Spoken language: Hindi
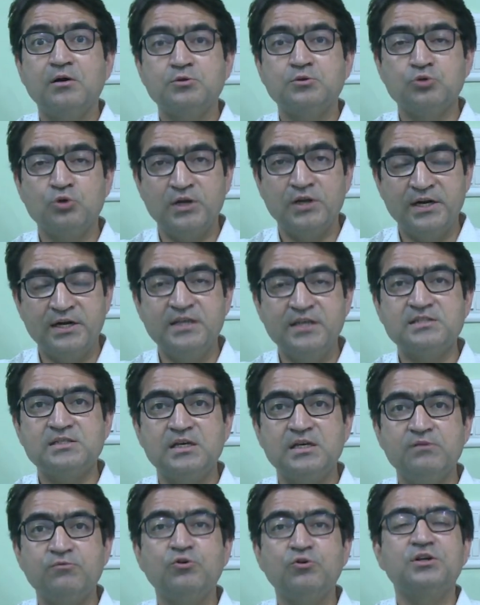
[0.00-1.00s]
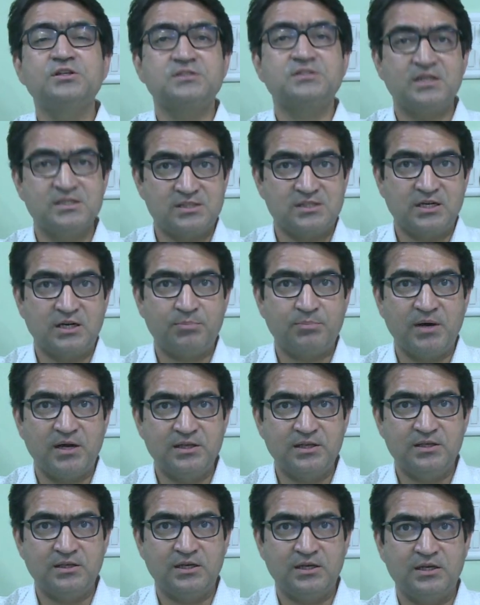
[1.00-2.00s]
जो लेडीज़ हैं वो डिस्कस कर पा
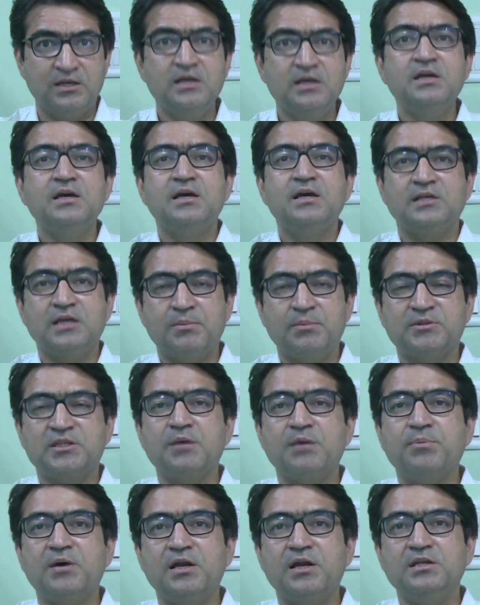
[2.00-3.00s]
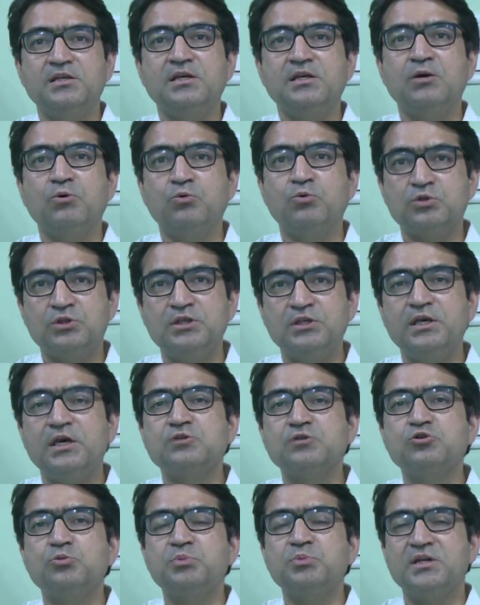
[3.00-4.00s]
रही हैं या बता पा रही हैं उनकी एक
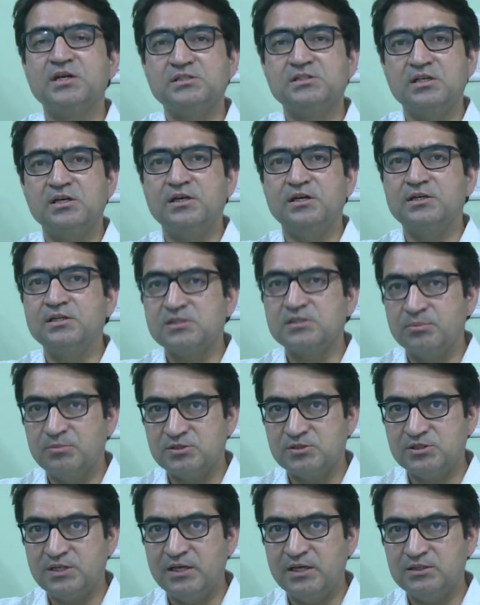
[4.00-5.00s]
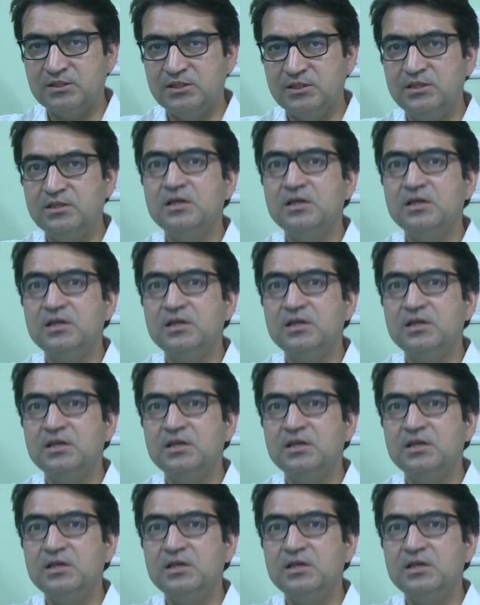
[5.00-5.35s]
जो पीरियड से रिलेटेड समस्याएं थी